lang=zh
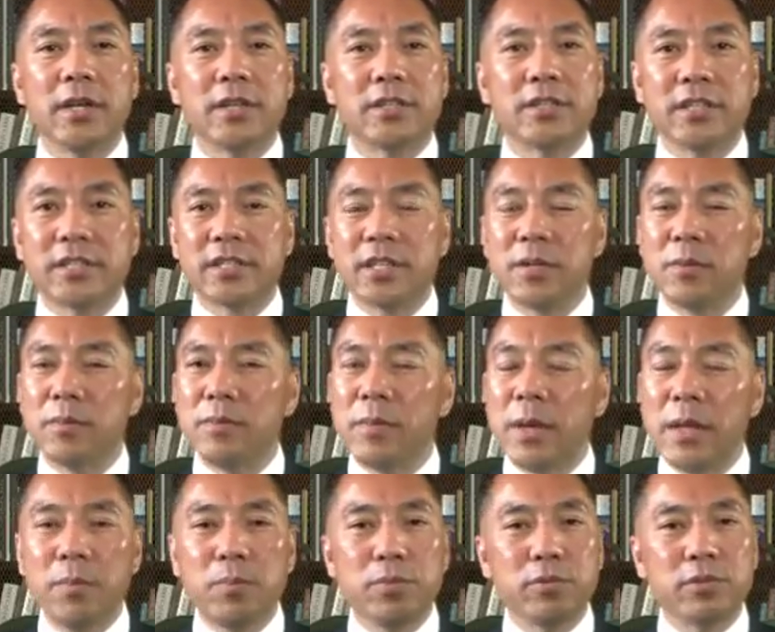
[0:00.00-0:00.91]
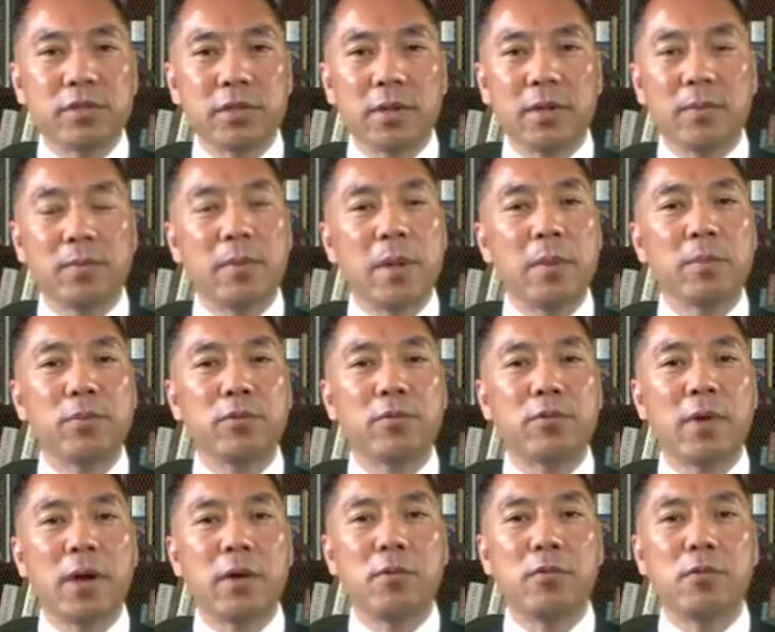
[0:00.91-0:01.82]
这是门不是门不
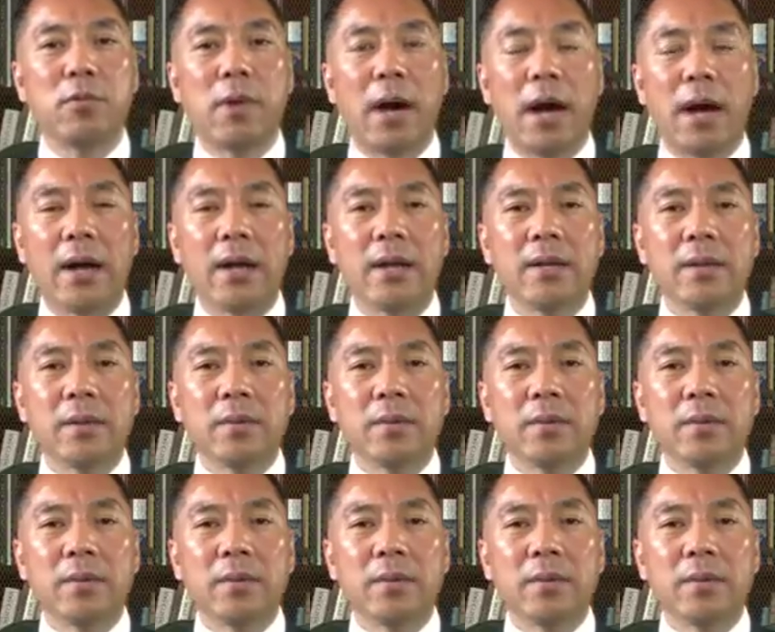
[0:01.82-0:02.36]
关户啊，